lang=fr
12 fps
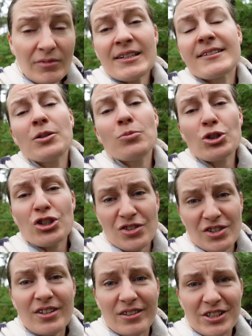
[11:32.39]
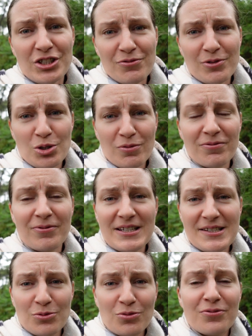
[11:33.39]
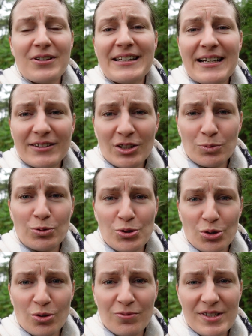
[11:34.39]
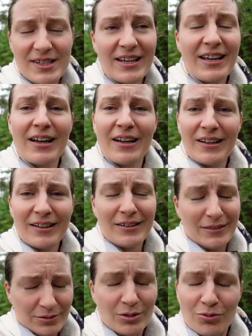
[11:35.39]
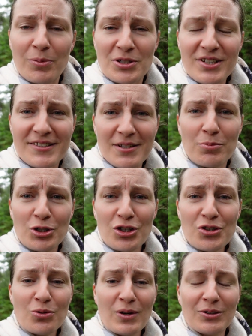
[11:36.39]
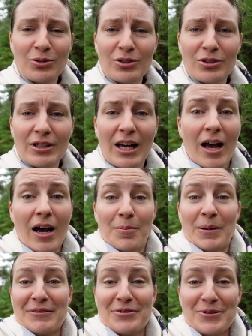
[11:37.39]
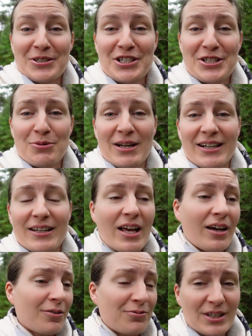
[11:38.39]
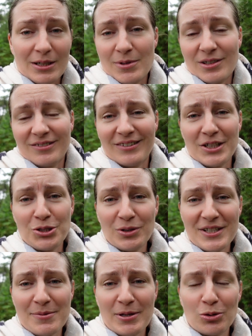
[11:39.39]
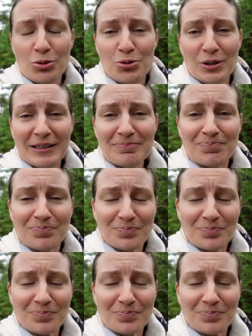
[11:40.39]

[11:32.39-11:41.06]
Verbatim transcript: Ce qui est une bonne chose, c'est que les gens fassent une file d'attente pour se confesser. Non, c'est une bonne chose, quoi. Donc, euh, bref, j'y suis allée hier, finalement, la journée s'est bien clôturée.